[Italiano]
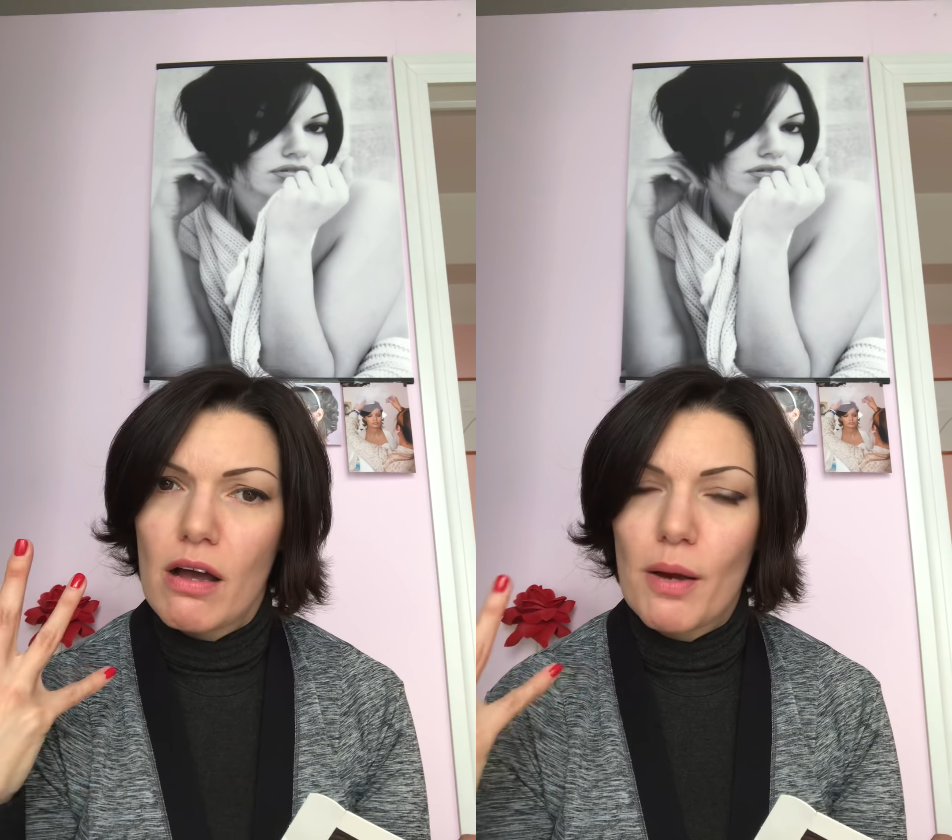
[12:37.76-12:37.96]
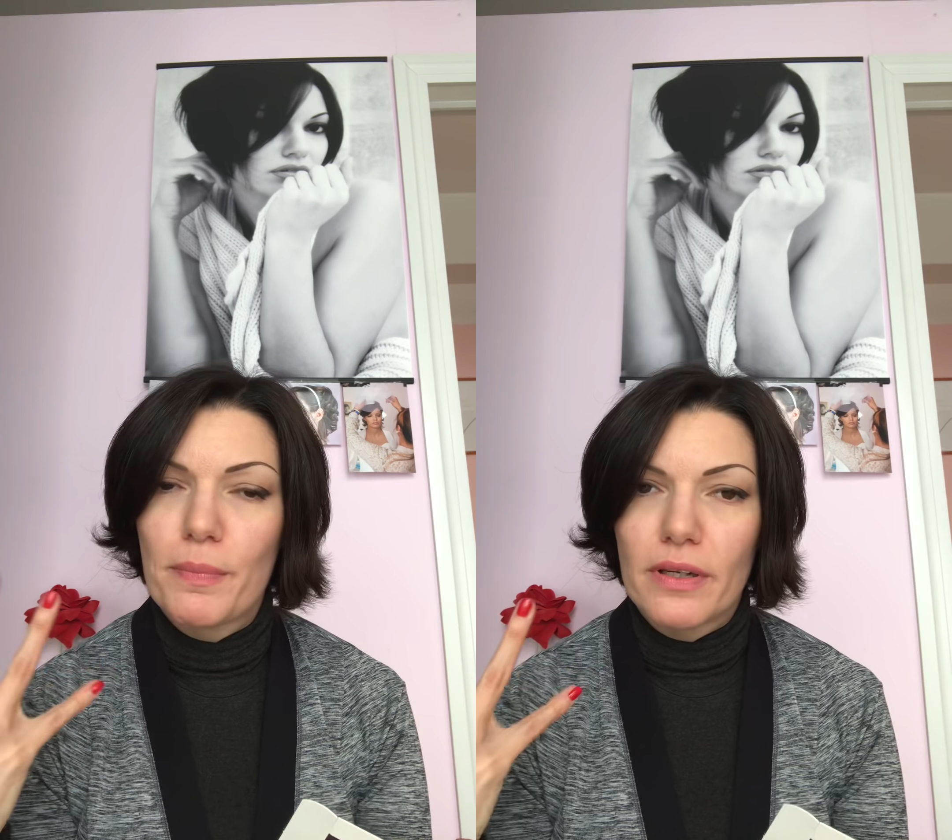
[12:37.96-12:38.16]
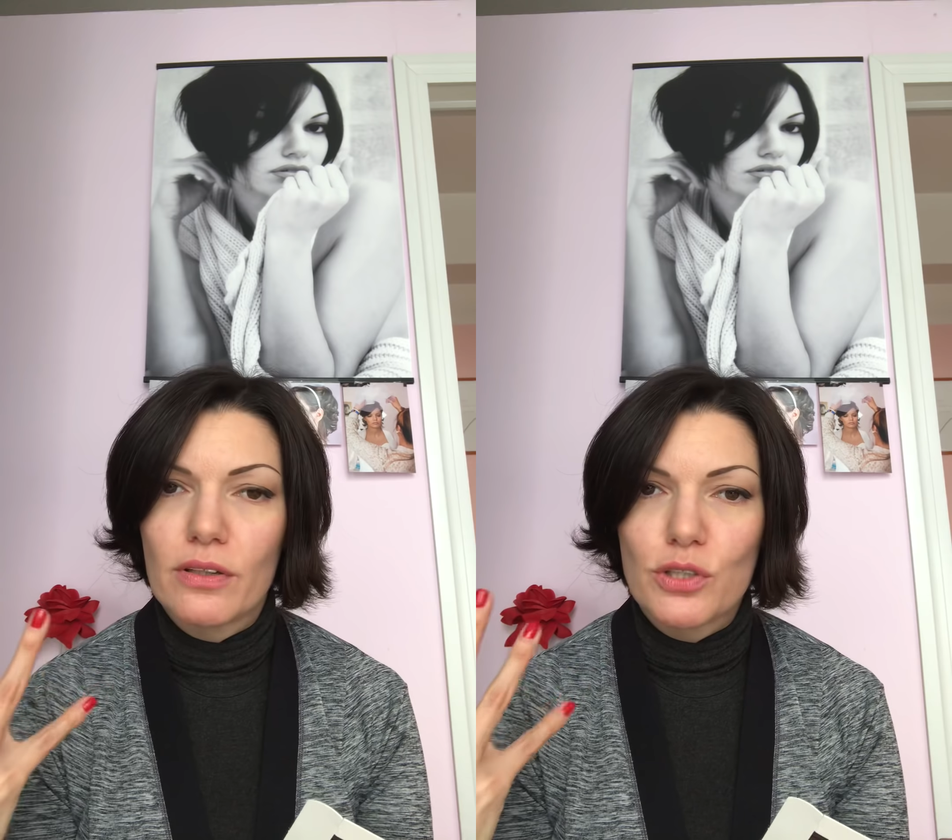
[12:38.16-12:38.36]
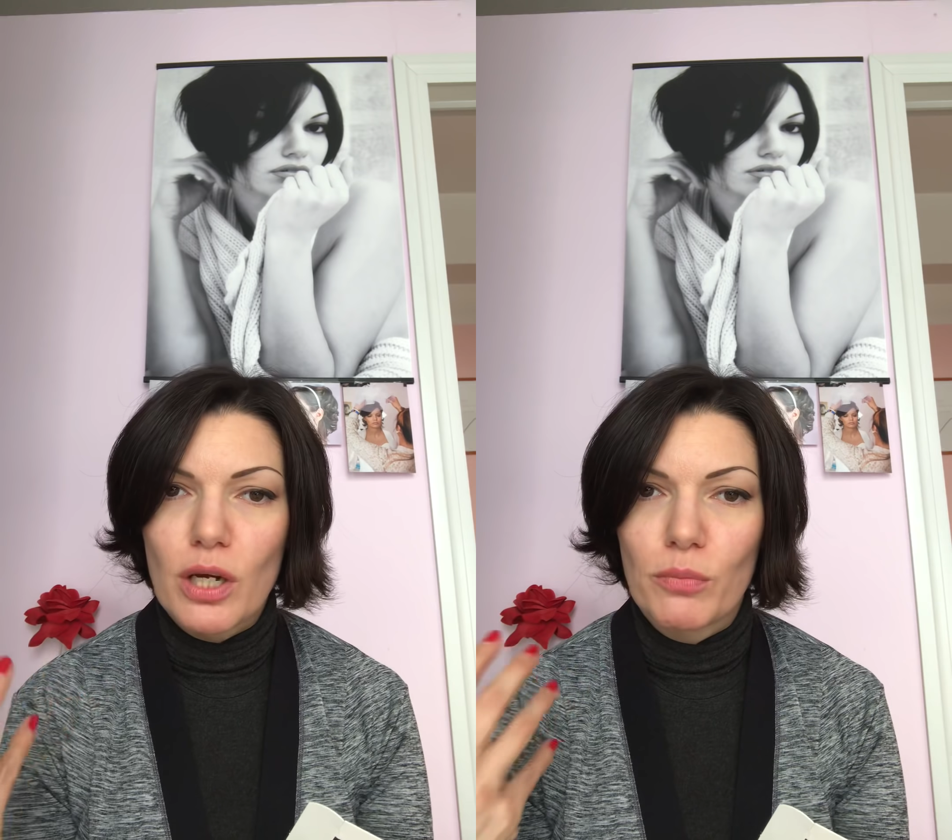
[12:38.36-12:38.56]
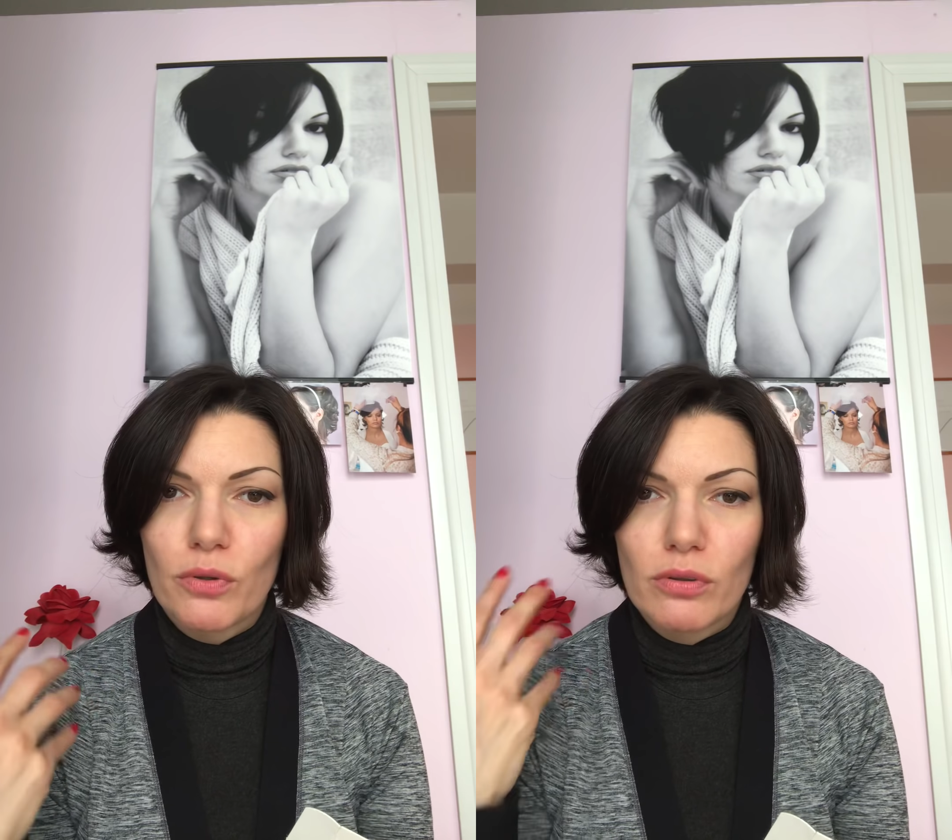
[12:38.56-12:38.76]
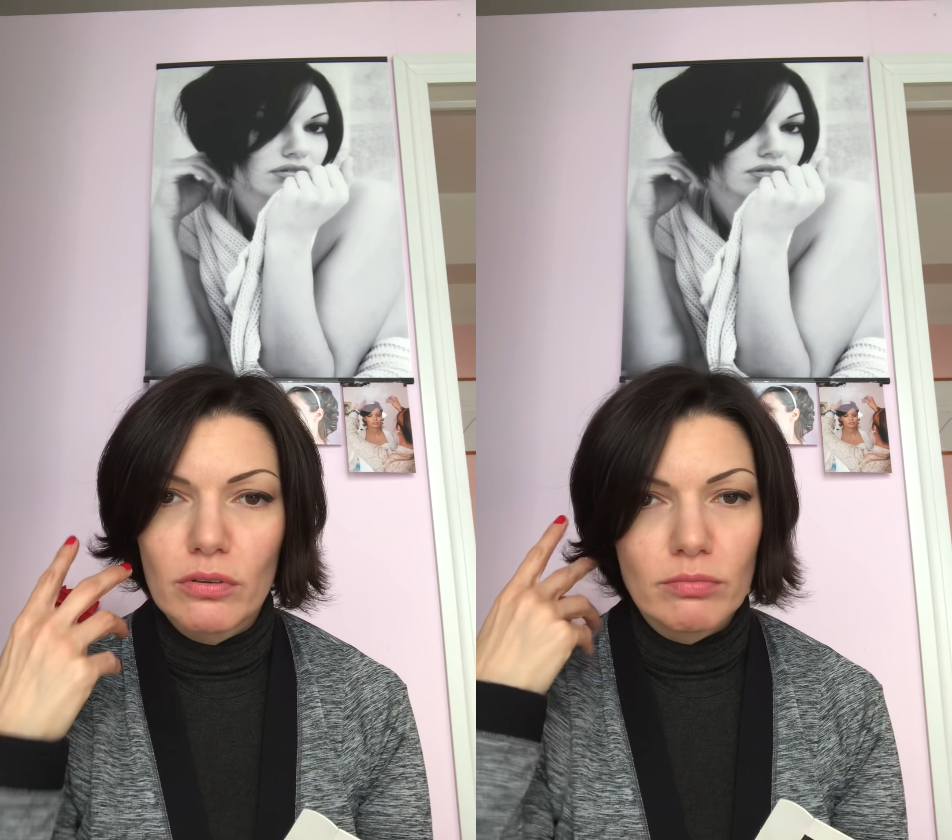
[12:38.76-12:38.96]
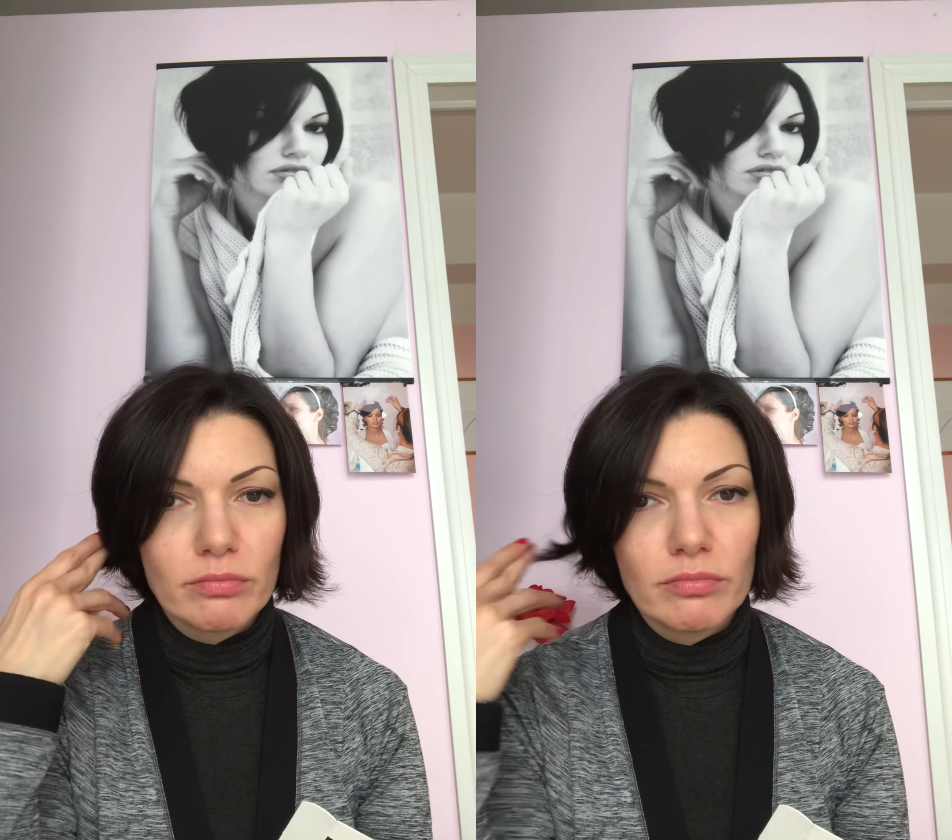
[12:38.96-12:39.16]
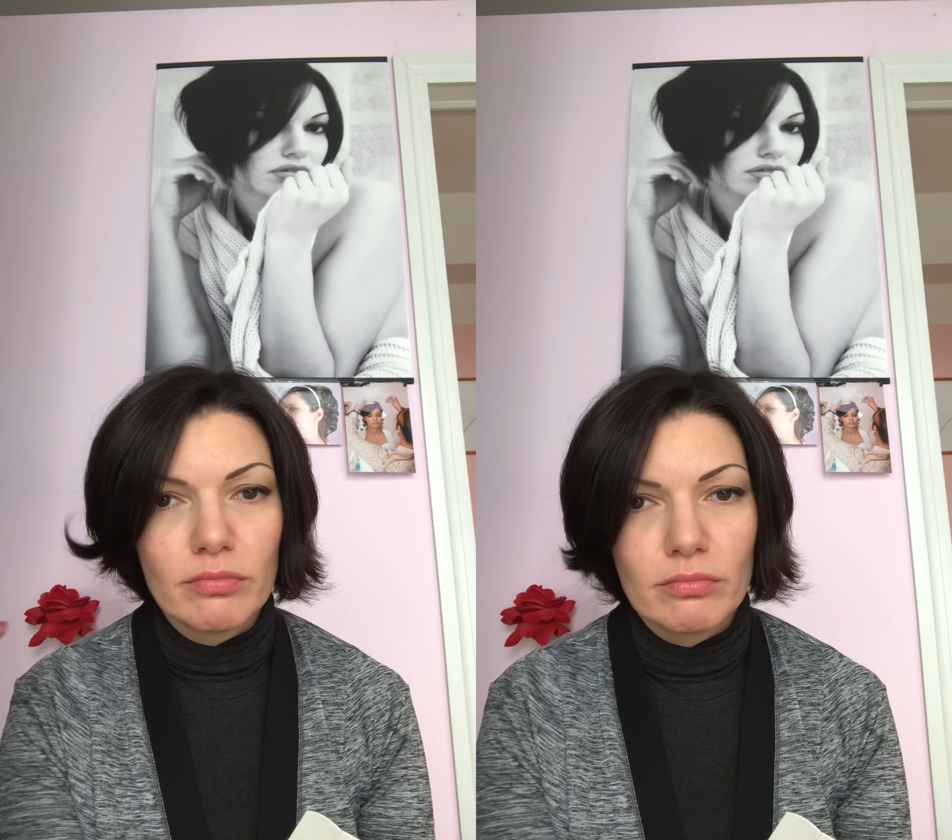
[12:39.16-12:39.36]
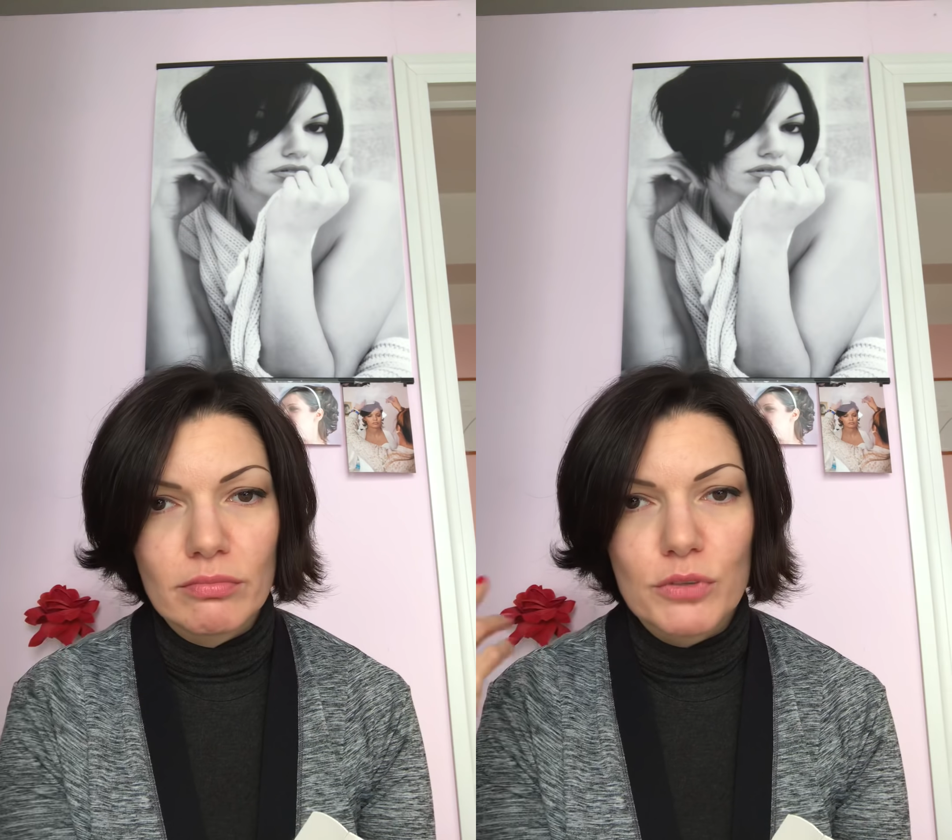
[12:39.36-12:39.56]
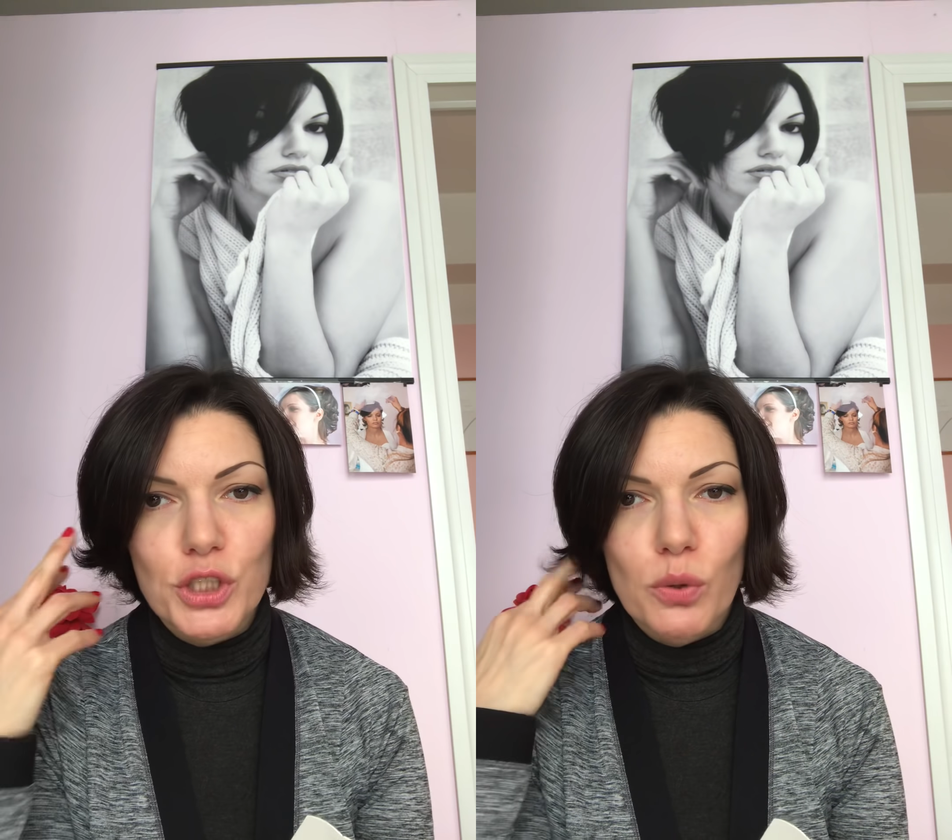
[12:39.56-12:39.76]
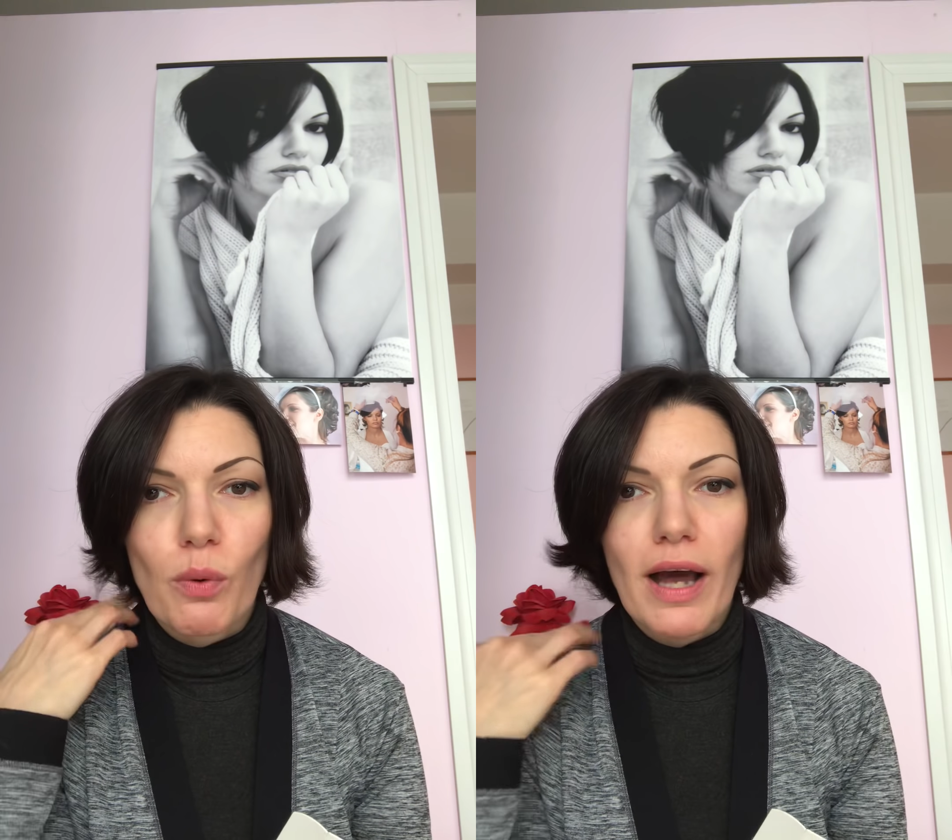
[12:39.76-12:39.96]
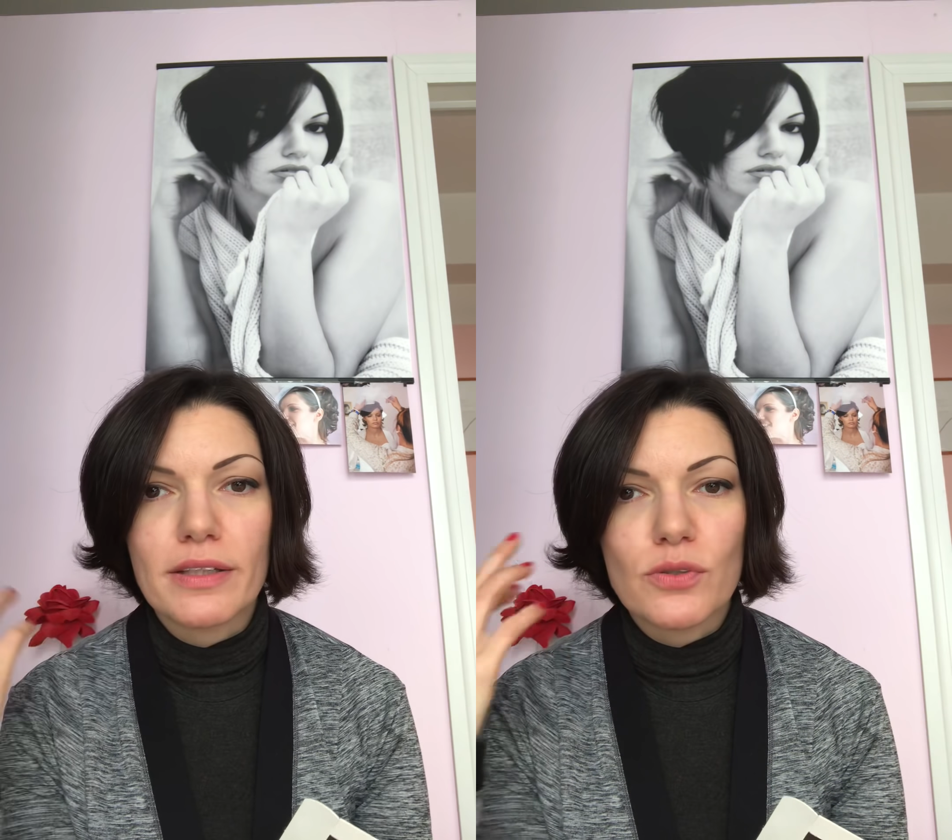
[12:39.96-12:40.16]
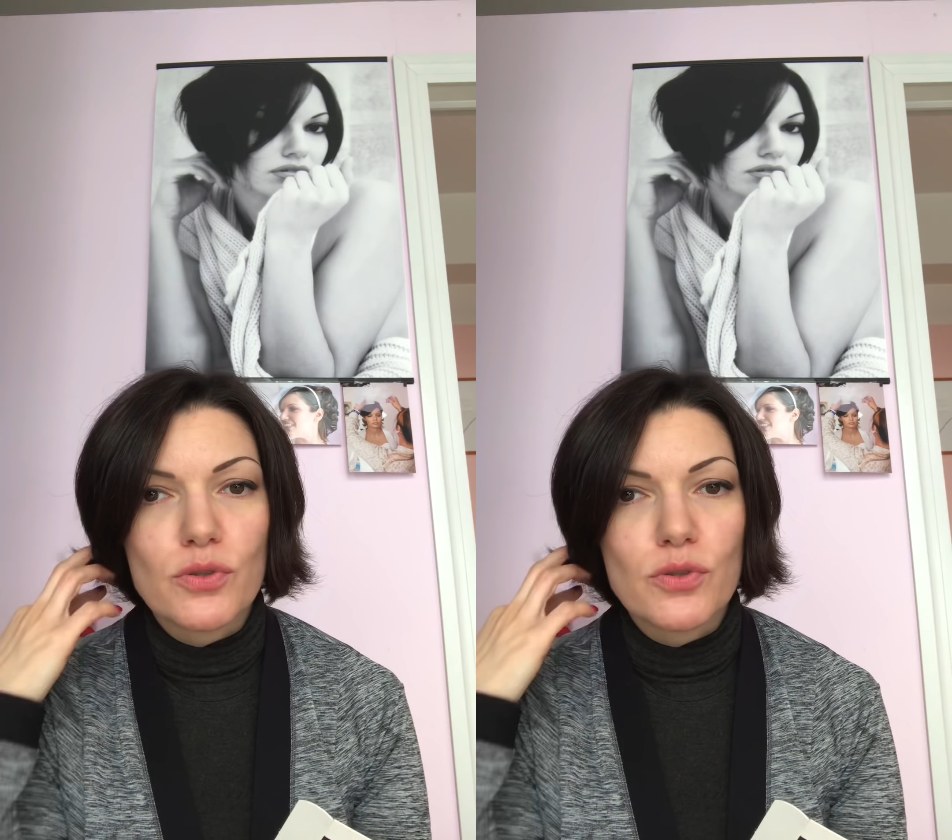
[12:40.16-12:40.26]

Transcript: appena diciamo, mm, sciacquati,